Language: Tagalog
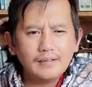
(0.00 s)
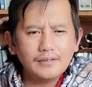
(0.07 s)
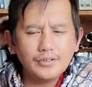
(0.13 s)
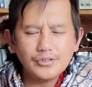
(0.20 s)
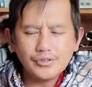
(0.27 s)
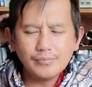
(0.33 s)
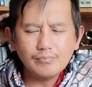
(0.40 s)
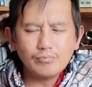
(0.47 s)

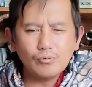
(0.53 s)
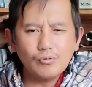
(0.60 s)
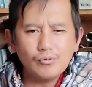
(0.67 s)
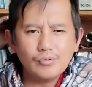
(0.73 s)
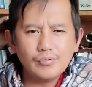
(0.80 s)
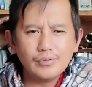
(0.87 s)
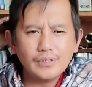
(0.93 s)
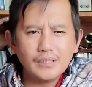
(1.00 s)
iti
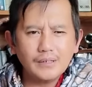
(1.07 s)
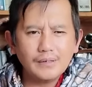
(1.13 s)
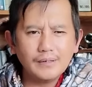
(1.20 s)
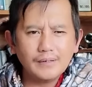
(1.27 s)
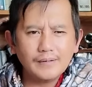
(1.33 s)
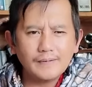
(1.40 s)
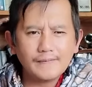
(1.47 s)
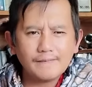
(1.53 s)
chimpo
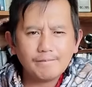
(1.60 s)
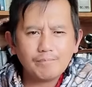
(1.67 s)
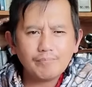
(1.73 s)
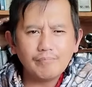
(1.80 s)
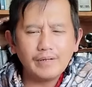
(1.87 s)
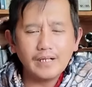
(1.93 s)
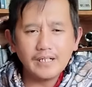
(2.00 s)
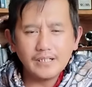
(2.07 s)
iti
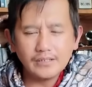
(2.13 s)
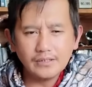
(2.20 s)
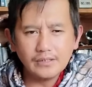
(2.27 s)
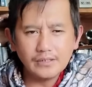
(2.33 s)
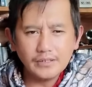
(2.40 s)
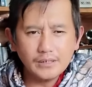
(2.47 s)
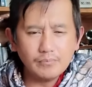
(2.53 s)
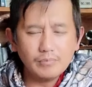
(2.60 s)
panangita
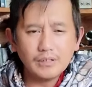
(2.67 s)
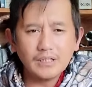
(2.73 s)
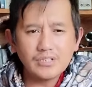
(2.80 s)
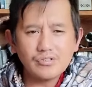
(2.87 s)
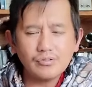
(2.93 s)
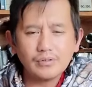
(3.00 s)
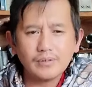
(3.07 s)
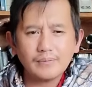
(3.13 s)
diti
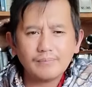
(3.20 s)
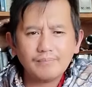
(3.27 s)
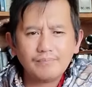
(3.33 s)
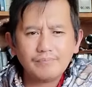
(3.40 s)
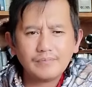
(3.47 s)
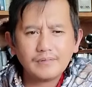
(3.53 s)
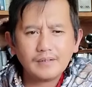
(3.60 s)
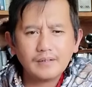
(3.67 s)
imbitasyon,
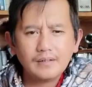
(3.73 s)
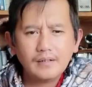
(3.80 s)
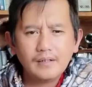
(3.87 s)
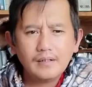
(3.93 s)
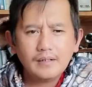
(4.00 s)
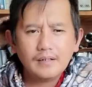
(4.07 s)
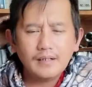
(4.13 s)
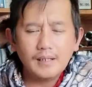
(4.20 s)

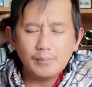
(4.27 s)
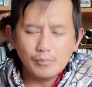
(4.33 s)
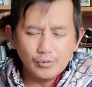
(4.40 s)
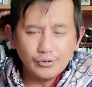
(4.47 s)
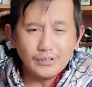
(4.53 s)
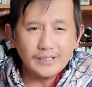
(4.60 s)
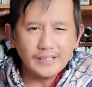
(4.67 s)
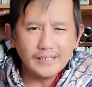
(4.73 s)

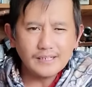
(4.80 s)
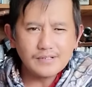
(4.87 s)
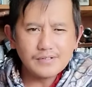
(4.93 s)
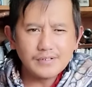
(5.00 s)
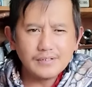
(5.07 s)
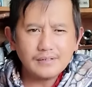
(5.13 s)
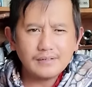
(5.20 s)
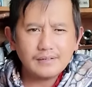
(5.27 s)
amoy
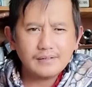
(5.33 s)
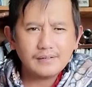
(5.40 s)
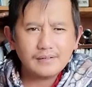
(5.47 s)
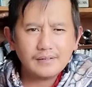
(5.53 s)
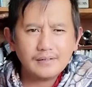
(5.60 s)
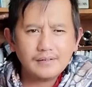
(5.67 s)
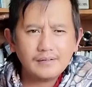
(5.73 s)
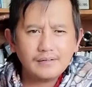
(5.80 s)
tinadagsan.
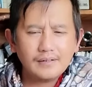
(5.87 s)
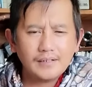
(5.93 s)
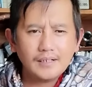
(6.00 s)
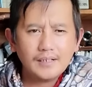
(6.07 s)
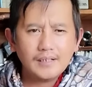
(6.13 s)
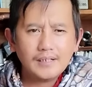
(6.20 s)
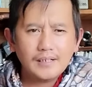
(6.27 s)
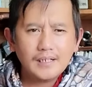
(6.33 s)

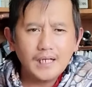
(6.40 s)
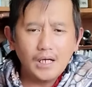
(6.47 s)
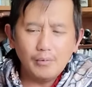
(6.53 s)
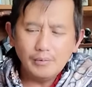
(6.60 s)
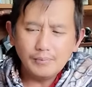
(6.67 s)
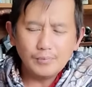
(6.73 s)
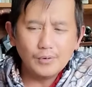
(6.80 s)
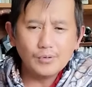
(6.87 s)

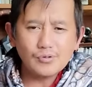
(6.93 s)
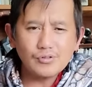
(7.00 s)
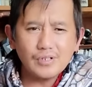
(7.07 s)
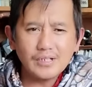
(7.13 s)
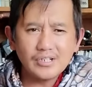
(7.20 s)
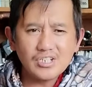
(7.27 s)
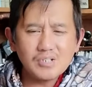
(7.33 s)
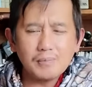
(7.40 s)
Awan pulos
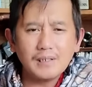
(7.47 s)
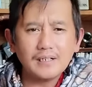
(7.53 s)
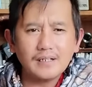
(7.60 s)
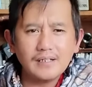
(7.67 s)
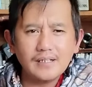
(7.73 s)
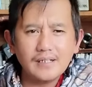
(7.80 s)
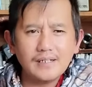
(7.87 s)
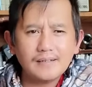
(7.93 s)
naglispan
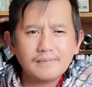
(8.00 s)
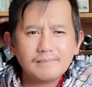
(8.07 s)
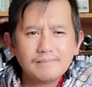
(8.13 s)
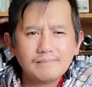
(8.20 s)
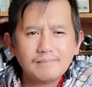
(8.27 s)
kanya na.